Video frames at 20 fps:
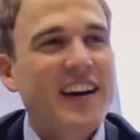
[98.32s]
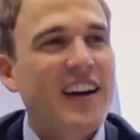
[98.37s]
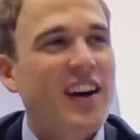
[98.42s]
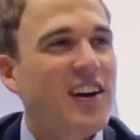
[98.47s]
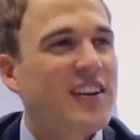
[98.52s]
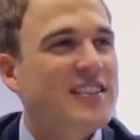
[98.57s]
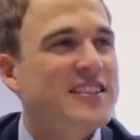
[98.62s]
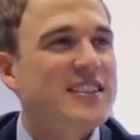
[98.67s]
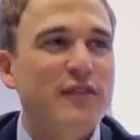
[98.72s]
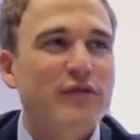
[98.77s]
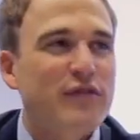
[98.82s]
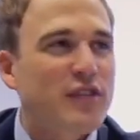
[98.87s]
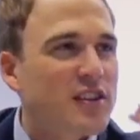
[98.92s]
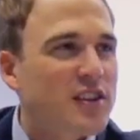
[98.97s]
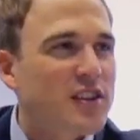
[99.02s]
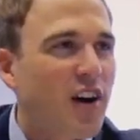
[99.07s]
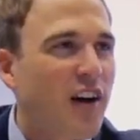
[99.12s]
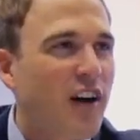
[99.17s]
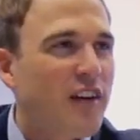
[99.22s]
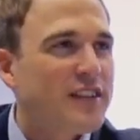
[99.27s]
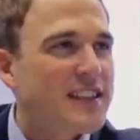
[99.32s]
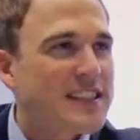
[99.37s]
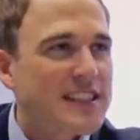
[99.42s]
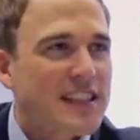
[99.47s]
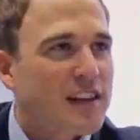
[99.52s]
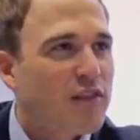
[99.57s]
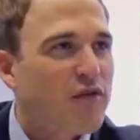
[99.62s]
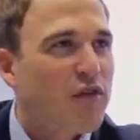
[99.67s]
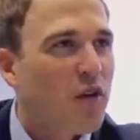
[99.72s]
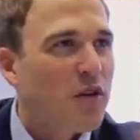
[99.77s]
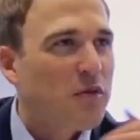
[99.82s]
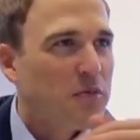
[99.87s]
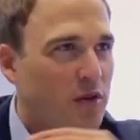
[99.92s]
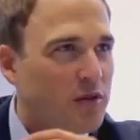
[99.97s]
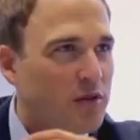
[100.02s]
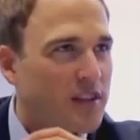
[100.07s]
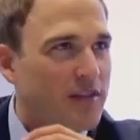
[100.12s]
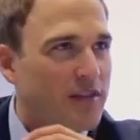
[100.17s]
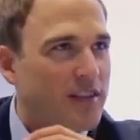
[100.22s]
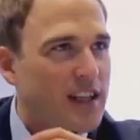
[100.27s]
C'est une réelle chance de changer de vie
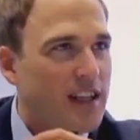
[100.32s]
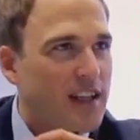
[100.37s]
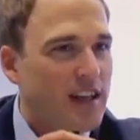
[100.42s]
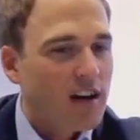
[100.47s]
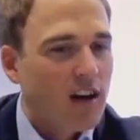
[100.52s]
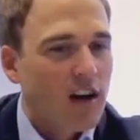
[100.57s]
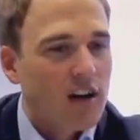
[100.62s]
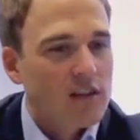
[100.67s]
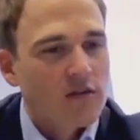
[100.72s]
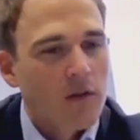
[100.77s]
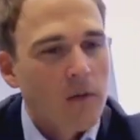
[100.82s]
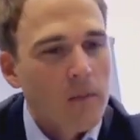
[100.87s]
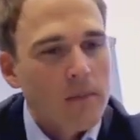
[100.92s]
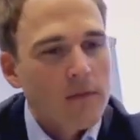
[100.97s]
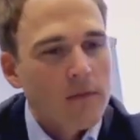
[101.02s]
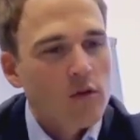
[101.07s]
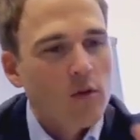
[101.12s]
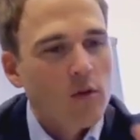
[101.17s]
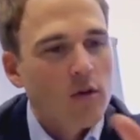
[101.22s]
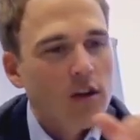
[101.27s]
et celle des autres sans